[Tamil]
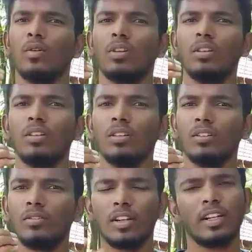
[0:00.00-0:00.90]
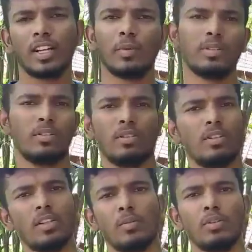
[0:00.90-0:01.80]
ஒரு ஃபில்டர் கெப்பாசிட்டர்
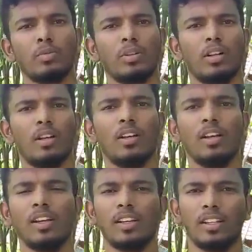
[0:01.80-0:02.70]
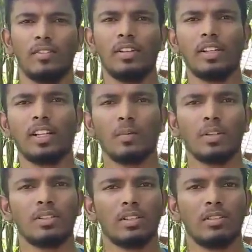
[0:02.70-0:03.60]
வந்துட்டு நம்ம யூஸ் பண்ணலாம் இந்த ஃபில்டர்
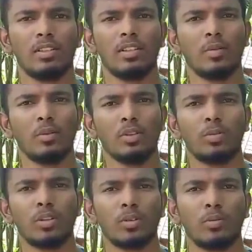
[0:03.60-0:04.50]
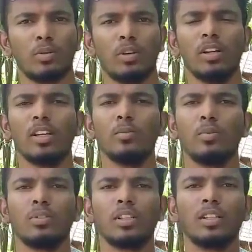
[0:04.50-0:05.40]
கெப்பாசிட்டர் வந்துட்டு நம்ம யூஸ் பண்ணுறது மூலமாக
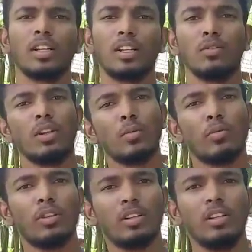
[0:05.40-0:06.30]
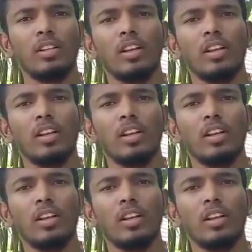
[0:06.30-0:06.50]
இன்புட் சிக்னலையும் நம்ம வந்துட்டு